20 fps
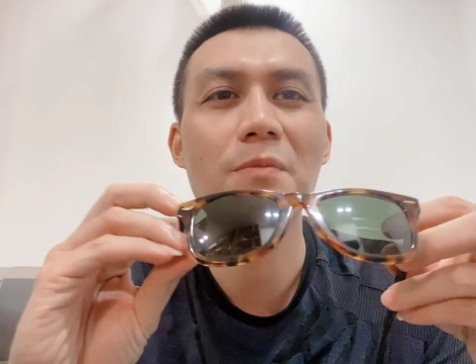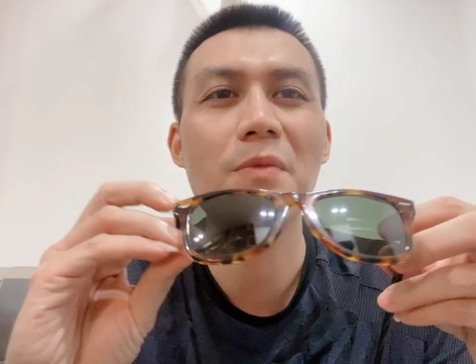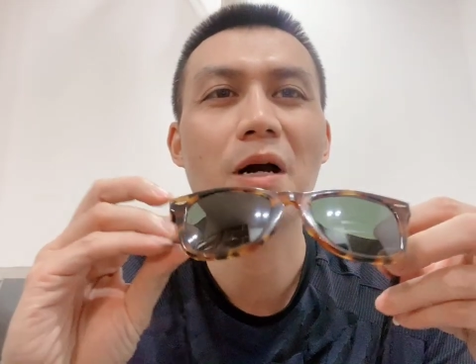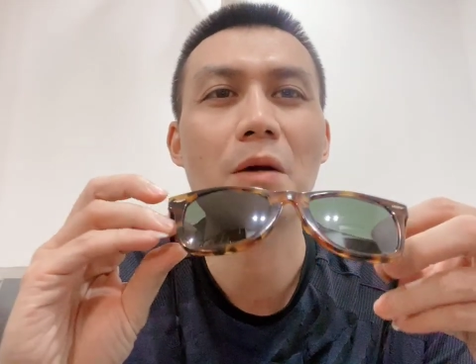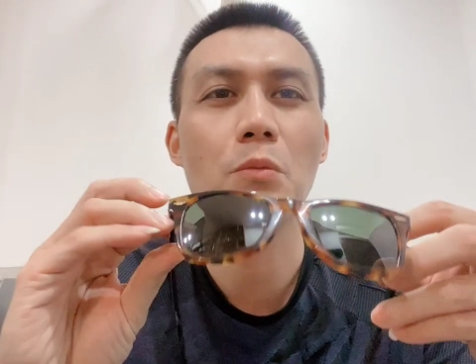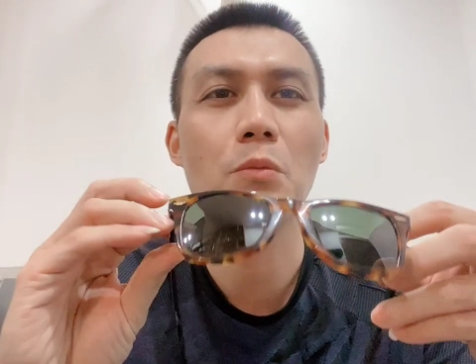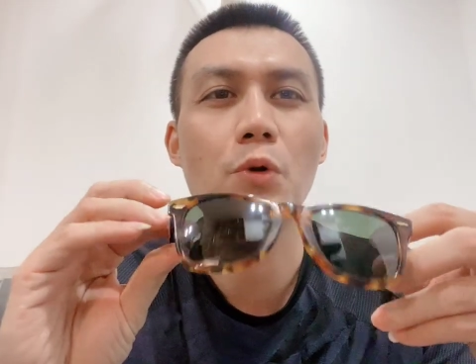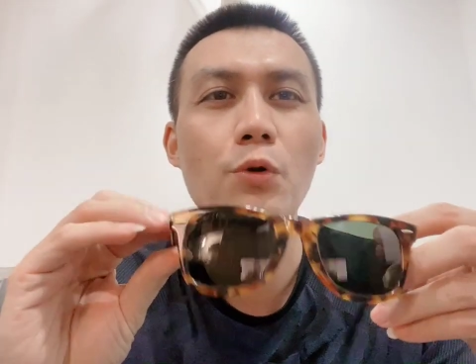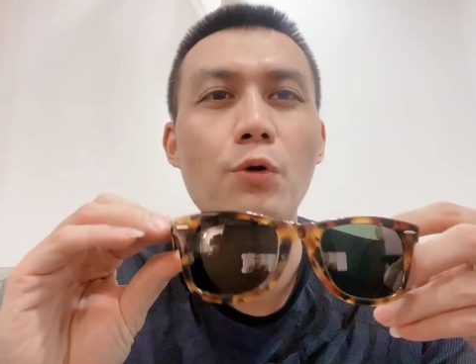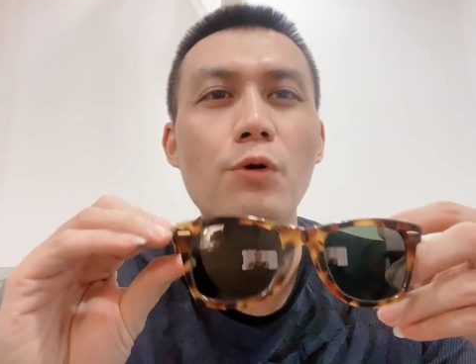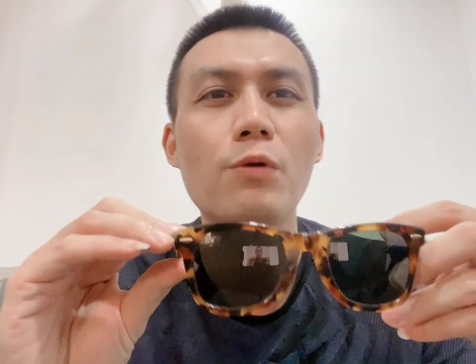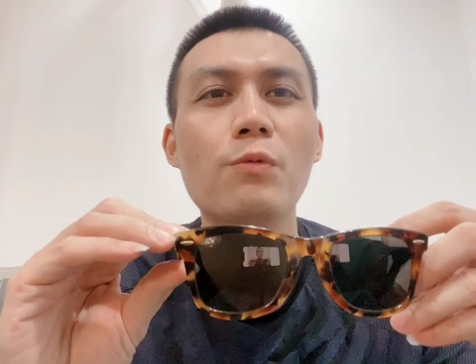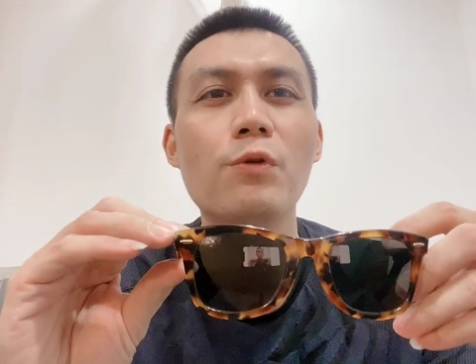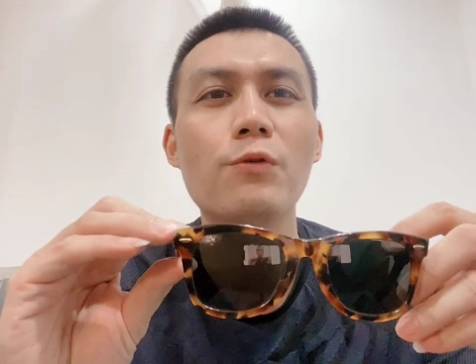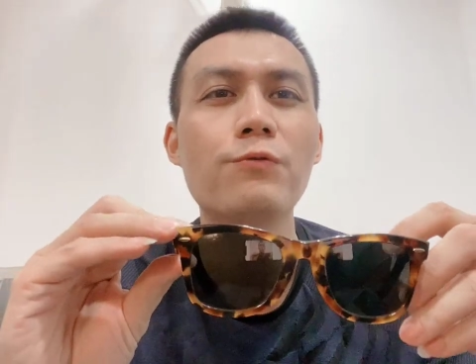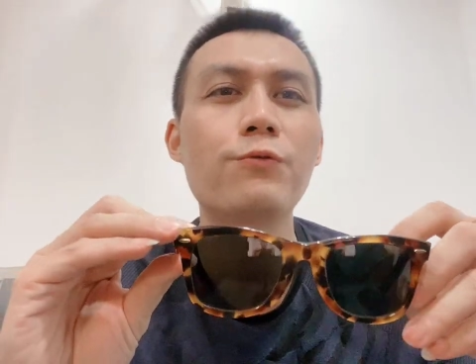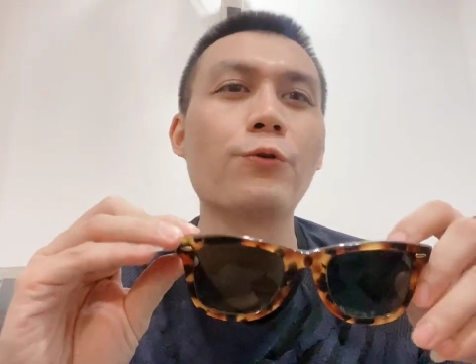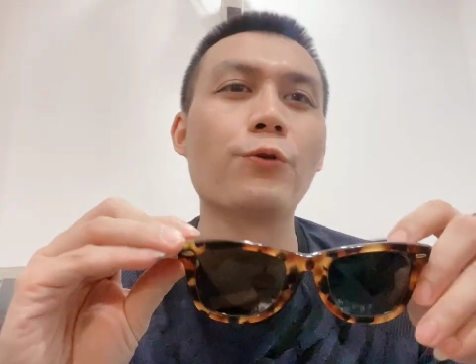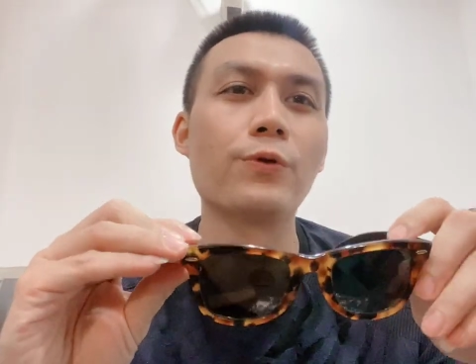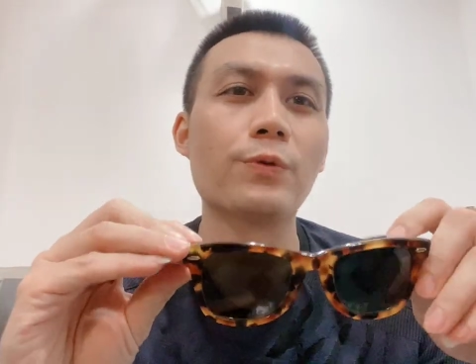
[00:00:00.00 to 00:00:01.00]
mặc bộ đồ
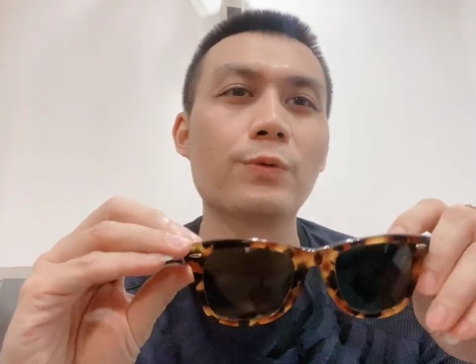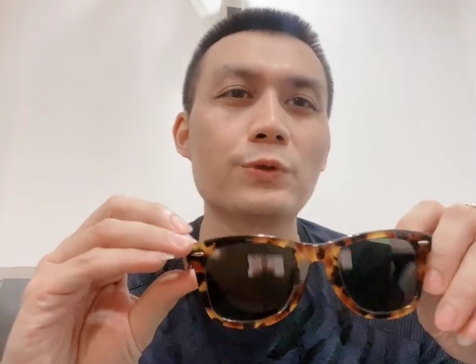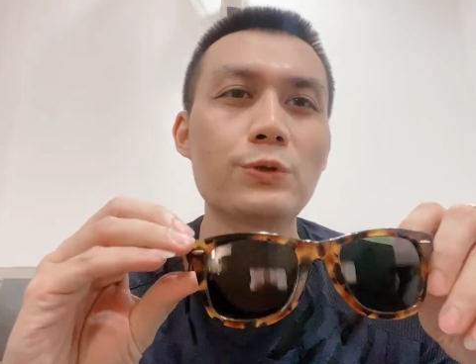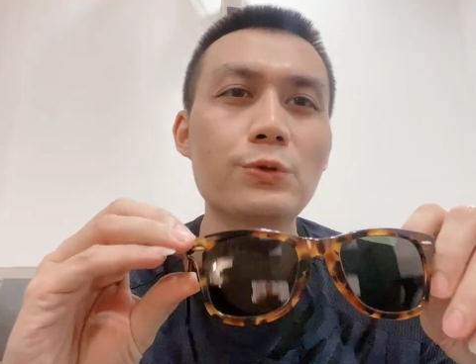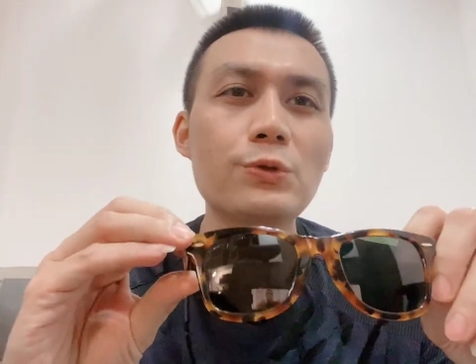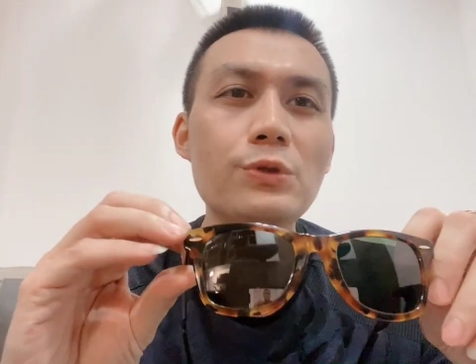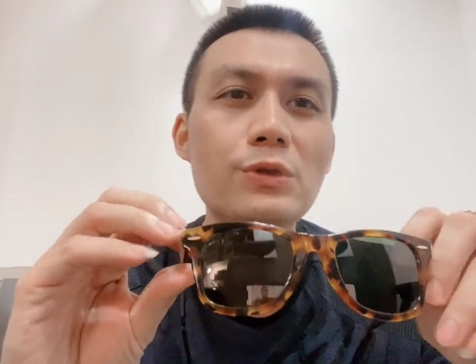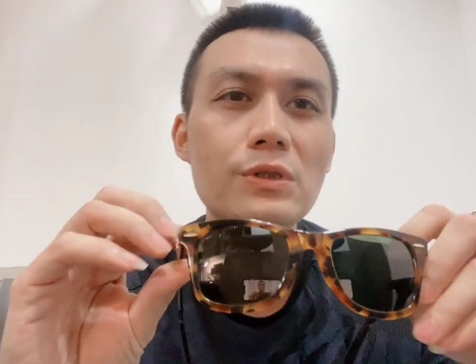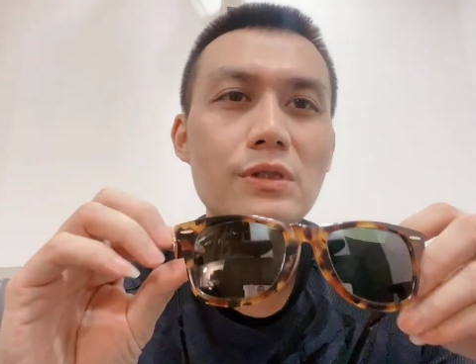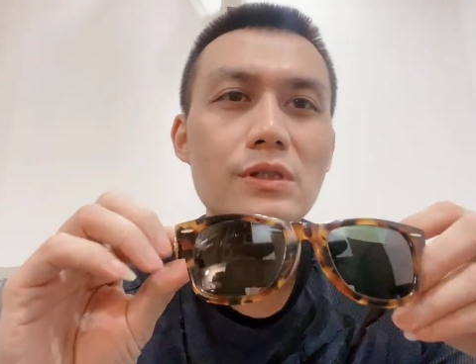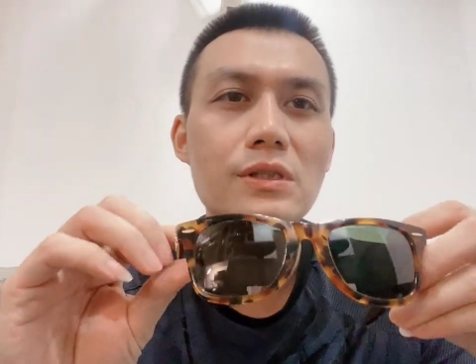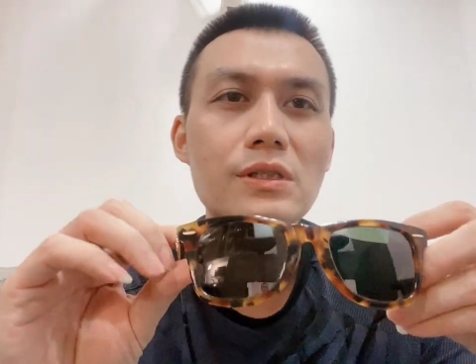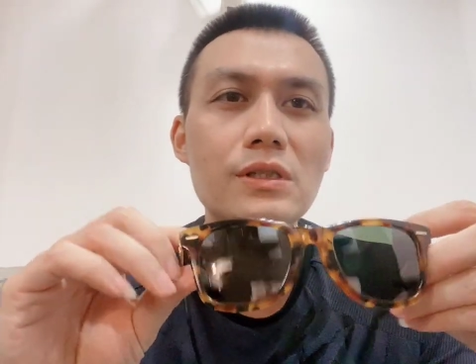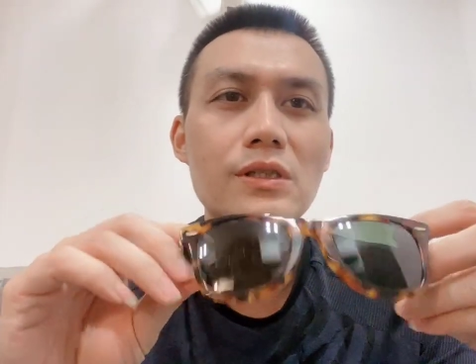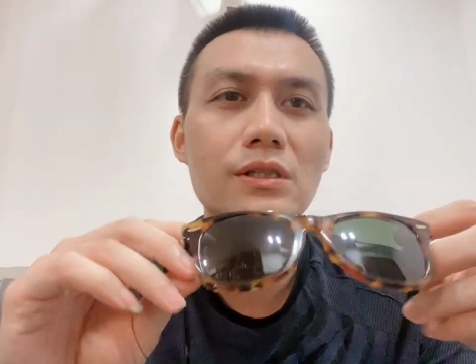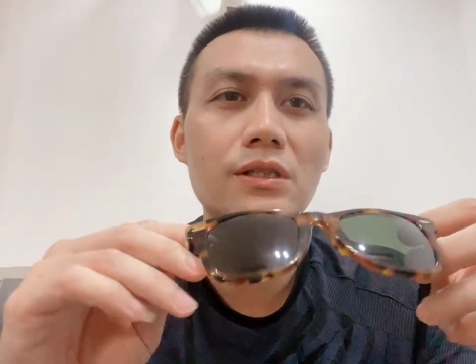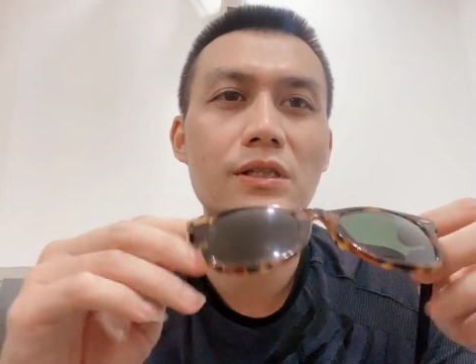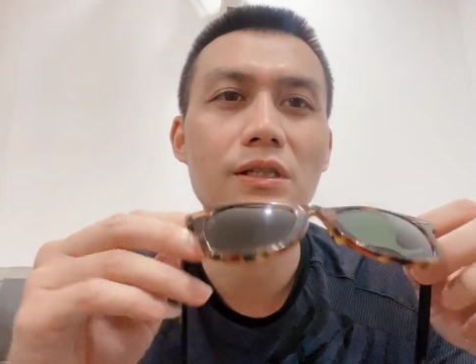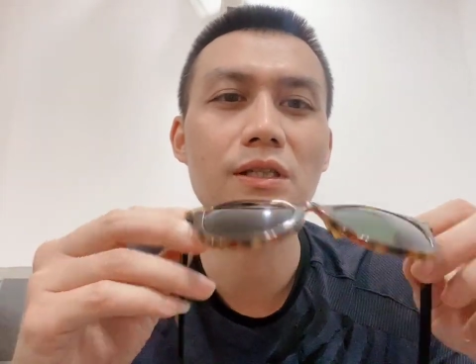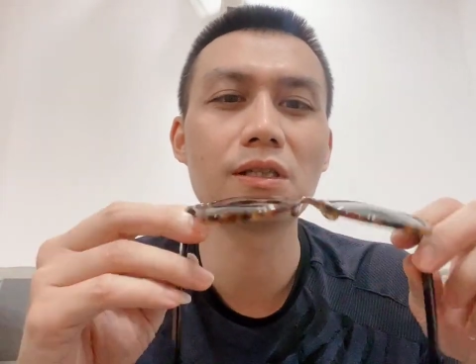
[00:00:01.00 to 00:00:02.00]
một phủi một chút
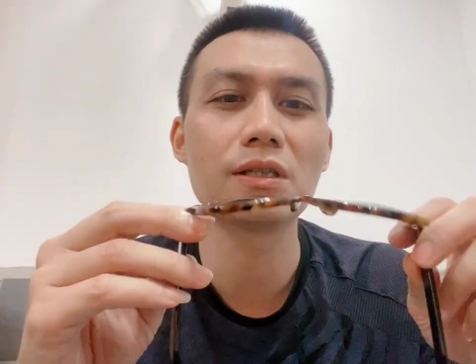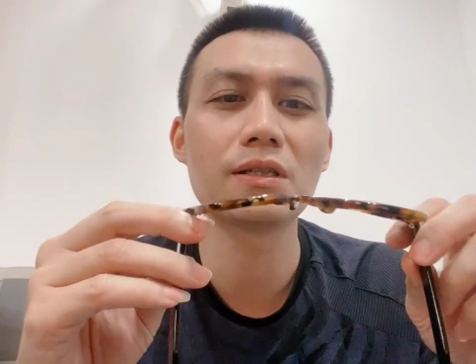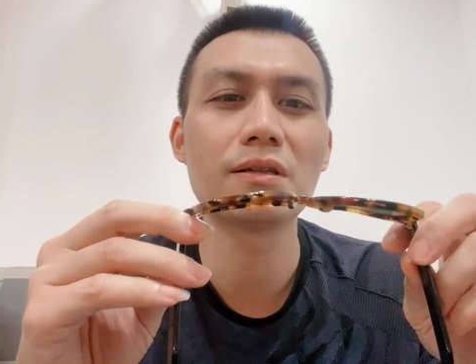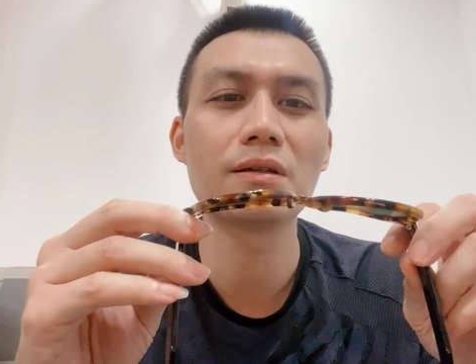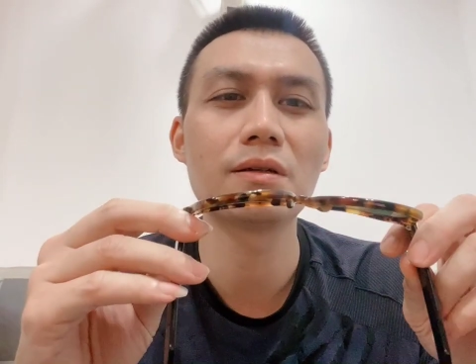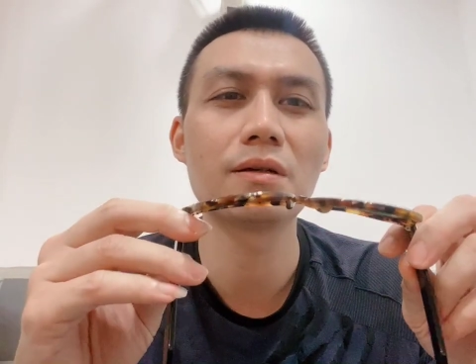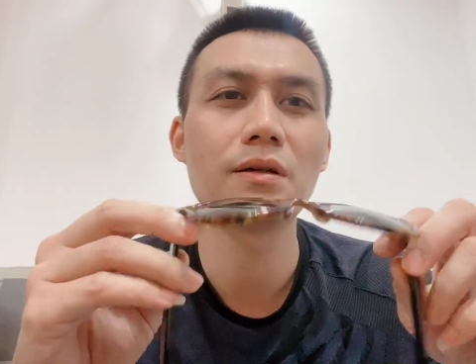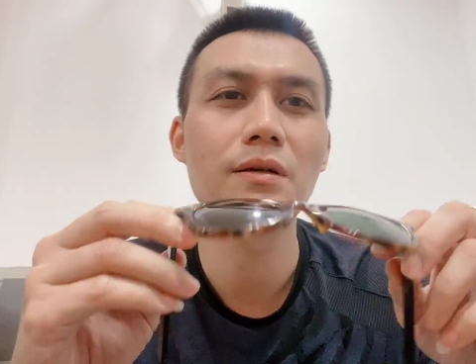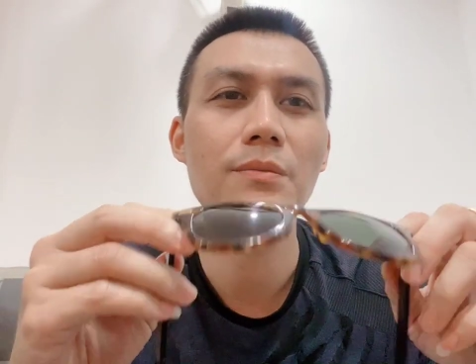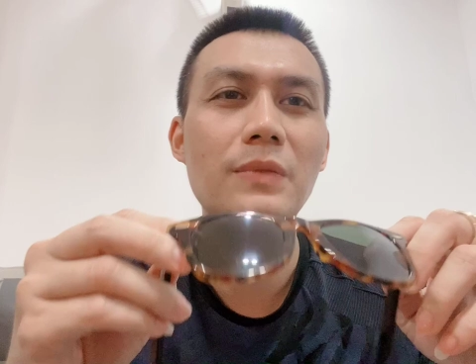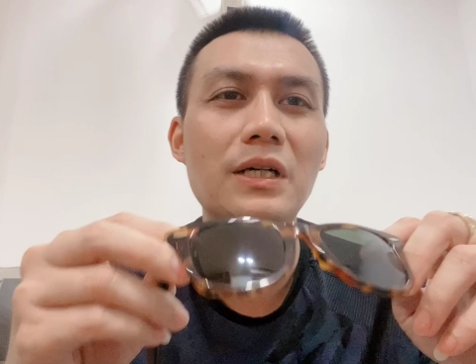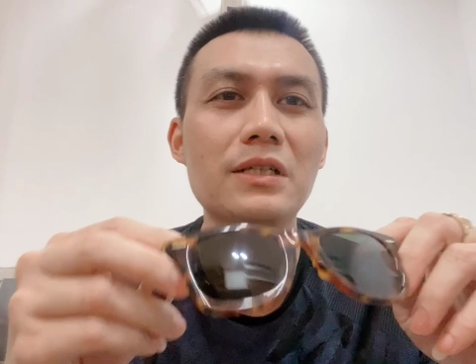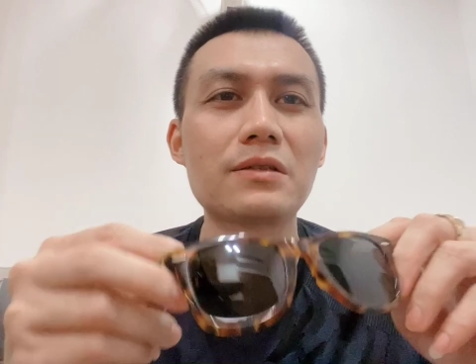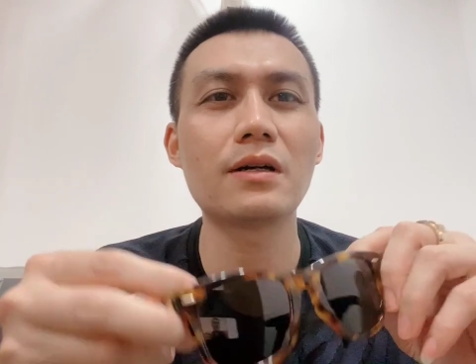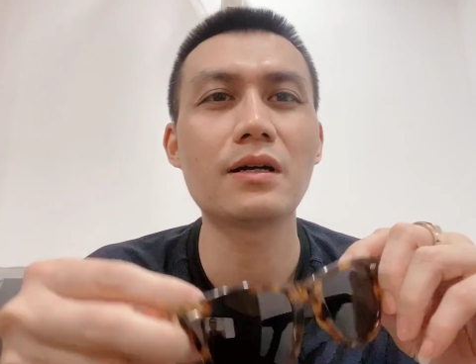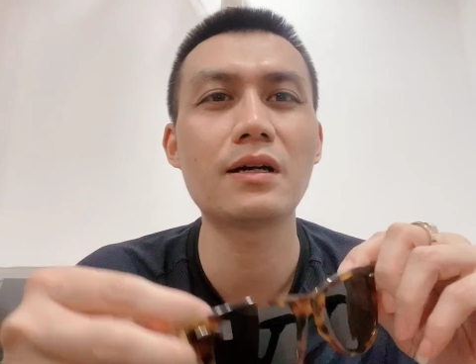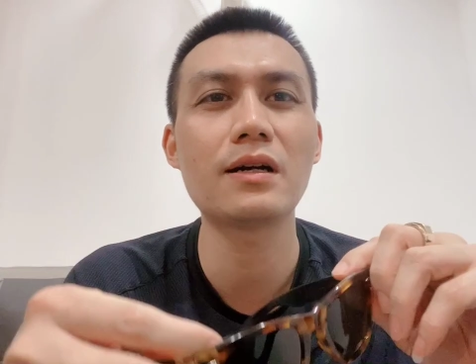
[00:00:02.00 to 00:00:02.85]
thì mặc